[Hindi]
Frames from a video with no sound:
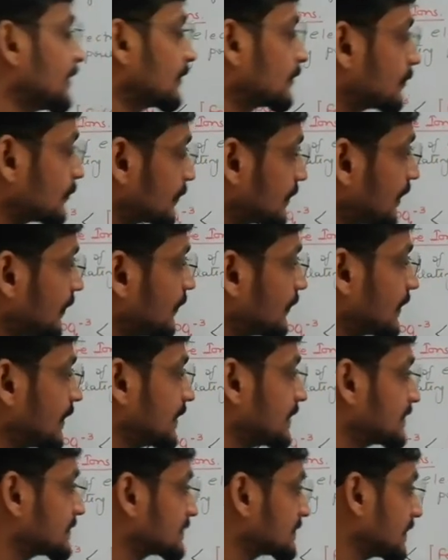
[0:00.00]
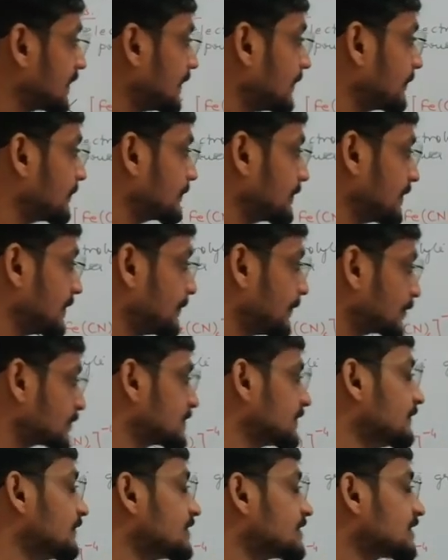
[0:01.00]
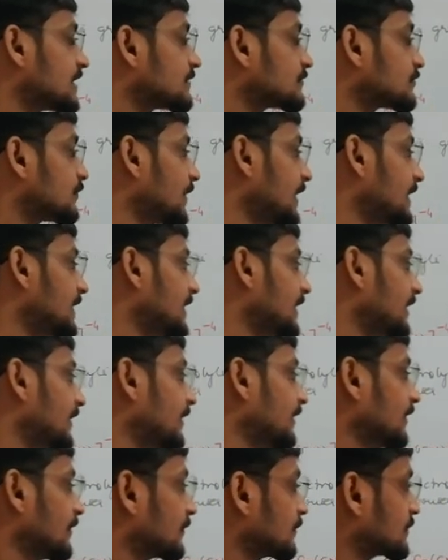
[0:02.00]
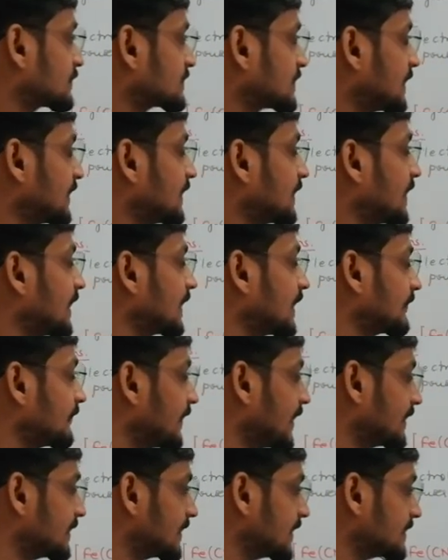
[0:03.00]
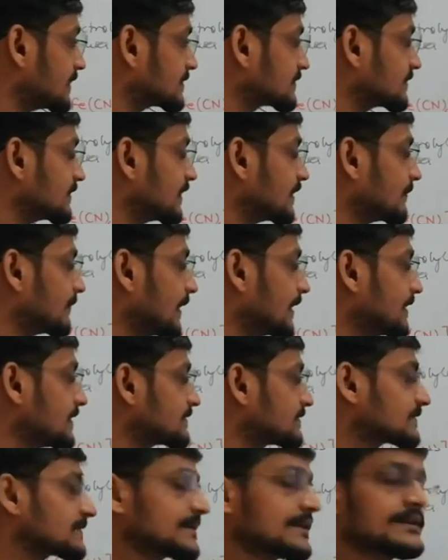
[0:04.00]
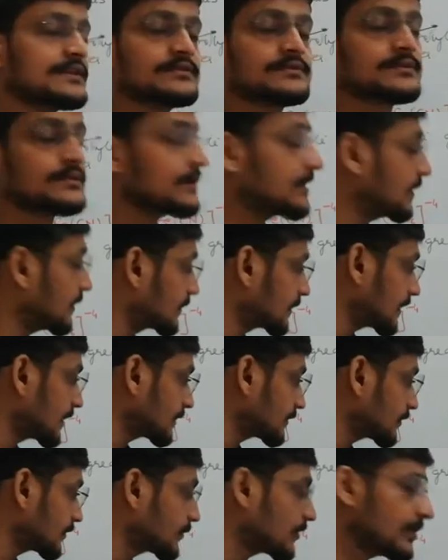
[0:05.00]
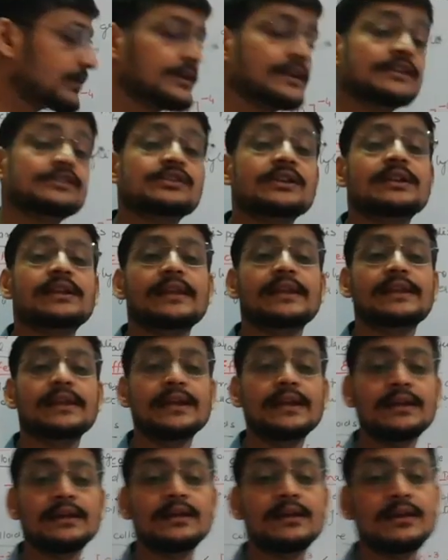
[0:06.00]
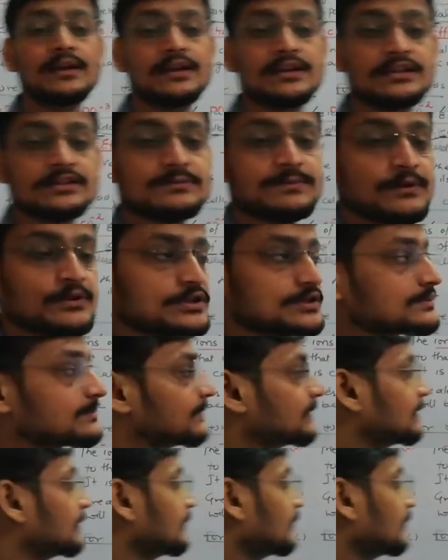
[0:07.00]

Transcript: तो क्या होगा इसका ये पॉजिटिवली चार्ज कोलाइड है तो इसका निगेटिव आयन यानी सी एल माइनस इसके क्या कहते हैं कॉगुलेशन के लिए रिस्पॉन्सिबल